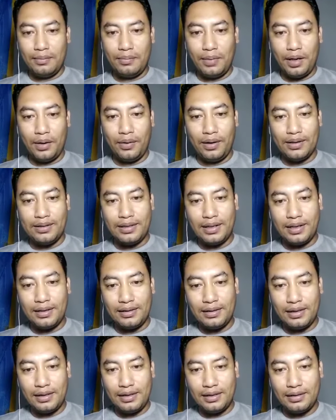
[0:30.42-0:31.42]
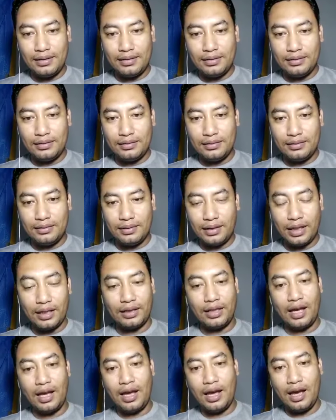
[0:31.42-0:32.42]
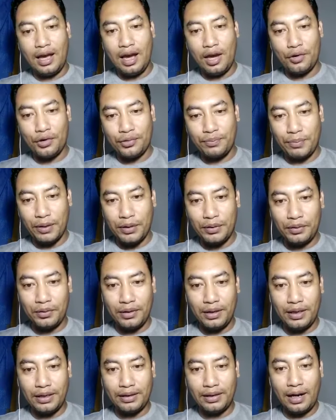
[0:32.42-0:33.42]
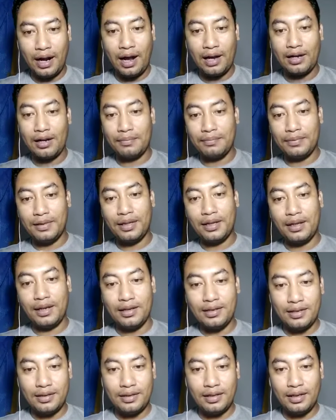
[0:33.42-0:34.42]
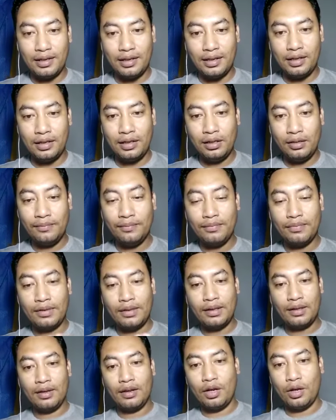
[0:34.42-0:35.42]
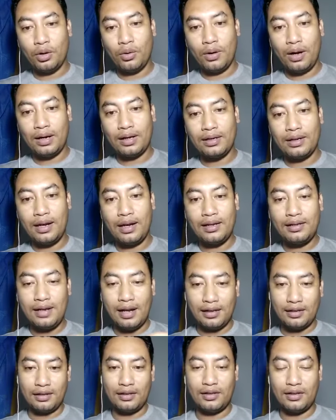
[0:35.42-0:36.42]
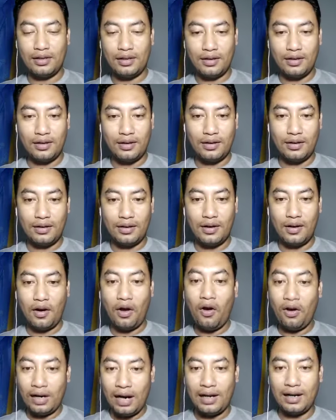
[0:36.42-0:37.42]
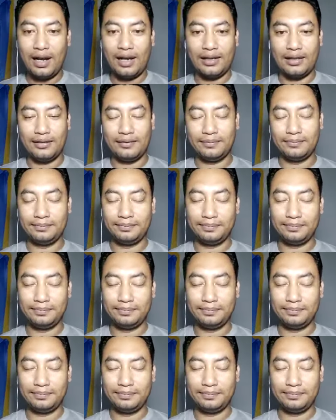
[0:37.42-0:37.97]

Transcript: bahwasanya kita harus peduli terhadap diri sendiri, keluarga dan orang lain.